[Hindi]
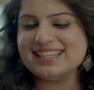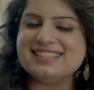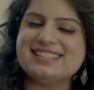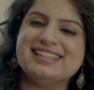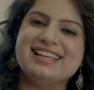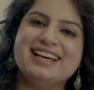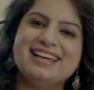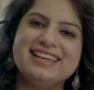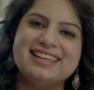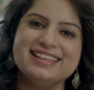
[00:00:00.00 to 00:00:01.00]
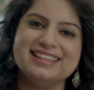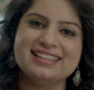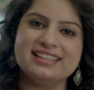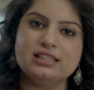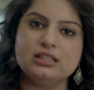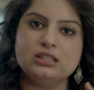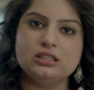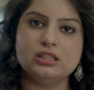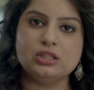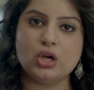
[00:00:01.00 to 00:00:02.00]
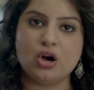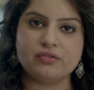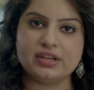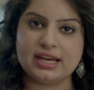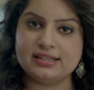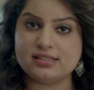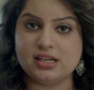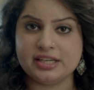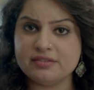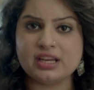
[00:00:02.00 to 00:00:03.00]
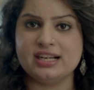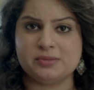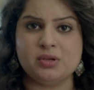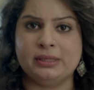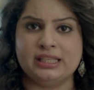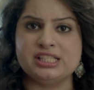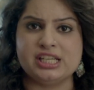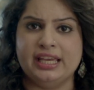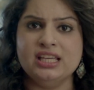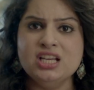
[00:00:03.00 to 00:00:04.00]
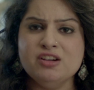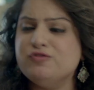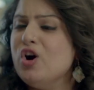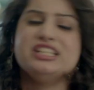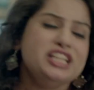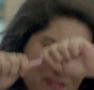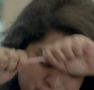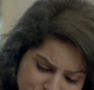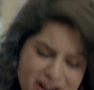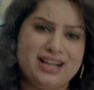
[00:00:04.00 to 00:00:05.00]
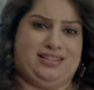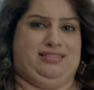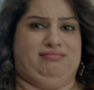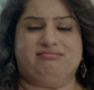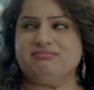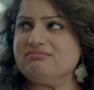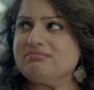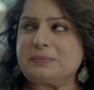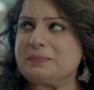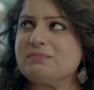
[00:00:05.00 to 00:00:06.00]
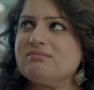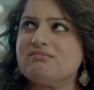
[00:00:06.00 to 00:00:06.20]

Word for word: टन टन लॉन्ग वीकेंड्स डर्टी वीकेंड्स में बदल जाए व्हाट द